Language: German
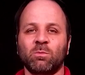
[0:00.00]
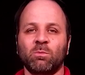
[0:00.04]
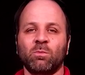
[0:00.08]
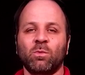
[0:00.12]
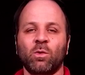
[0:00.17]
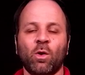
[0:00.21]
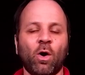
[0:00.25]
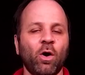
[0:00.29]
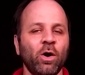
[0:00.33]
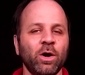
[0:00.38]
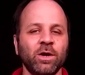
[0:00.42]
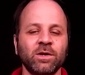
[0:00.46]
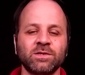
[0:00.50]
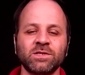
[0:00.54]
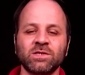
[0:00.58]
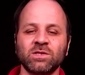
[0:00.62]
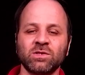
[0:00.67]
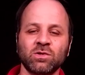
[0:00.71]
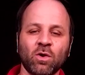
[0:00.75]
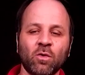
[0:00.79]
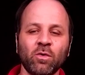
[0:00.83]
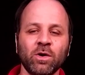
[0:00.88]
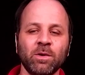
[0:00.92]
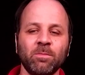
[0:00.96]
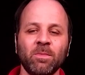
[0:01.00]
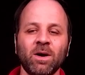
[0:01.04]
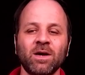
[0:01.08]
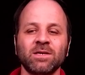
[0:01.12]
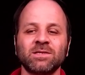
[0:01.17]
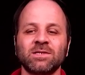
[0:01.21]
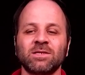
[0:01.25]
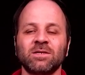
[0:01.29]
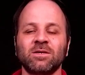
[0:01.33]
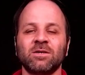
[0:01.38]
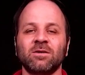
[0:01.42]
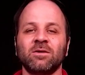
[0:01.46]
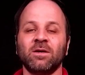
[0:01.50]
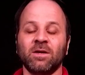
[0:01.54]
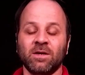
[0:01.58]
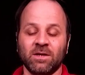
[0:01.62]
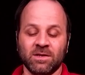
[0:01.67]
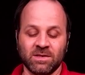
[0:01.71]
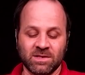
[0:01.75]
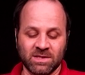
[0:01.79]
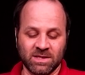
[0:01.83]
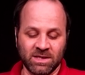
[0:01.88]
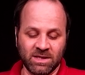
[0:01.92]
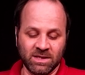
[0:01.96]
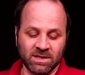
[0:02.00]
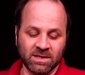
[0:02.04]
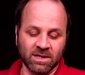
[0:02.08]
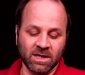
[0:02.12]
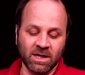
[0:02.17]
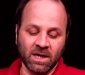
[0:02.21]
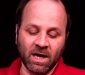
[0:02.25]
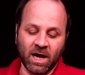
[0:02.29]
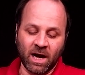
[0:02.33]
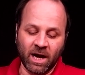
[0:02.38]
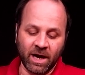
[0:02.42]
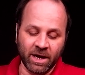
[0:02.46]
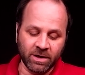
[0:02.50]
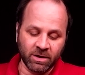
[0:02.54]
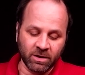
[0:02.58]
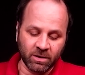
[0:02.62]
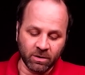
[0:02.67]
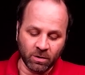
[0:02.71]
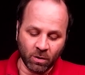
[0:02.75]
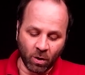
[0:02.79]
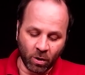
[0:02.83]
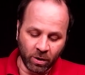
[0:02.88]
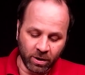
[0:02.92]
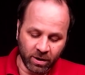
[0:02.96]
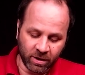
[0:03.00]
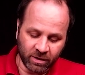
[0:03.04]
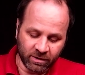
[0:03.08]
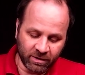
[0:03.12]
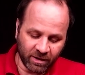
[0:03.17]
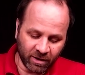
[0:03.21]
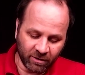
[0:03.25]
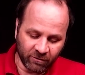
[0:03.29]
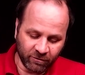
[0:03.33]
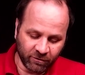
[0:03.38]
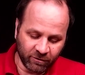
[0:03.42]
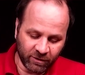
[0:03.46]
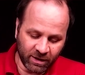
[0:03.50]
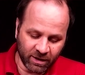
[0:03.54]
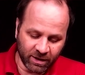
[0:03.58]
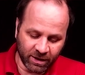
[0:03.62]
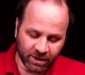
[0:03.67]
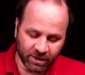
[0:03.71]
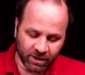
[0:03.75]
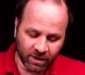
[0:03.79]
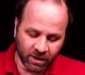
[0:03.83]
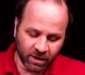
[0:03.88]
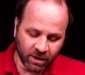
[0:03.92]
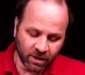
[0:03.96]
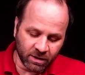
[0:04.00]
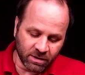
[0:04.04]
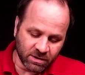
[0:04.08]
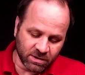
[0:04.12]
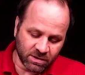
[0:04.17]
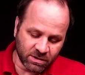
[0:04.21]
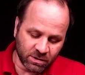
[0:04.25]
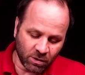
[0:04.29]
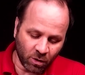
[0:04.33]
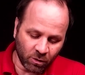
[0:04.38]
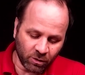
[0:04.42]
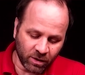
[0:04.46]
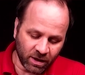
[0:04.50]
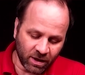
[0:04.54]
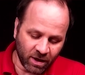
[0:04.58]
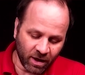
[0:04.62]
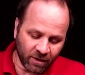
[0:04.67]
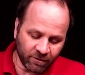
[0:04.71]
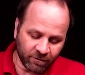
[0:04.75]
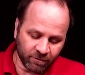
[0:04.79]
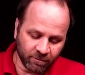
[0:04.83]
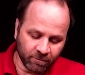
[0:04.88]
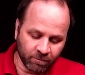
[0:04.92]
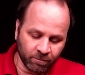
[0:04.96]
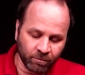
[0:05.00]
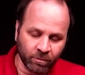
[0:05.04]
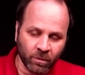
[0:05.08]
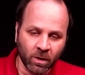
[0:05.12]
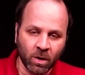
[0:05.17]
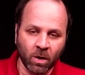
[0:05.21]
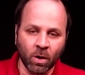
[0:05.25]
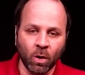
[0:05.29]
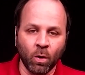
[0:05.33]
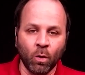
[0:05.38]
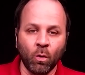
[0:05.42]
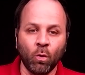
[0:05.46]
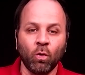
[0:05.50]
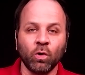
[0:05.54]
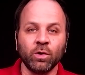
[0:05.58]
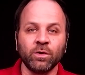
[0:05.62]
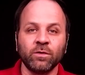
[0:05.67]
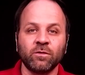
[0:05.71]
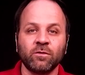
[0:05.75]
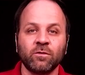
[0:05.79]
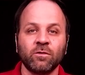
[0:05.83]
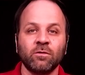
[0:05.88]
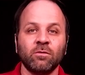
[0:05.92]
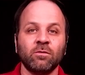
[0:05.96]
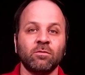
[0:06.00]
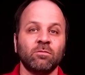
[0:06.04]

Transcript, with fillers: neuen Storymaster, zieht eine neue der vielen Storykarten und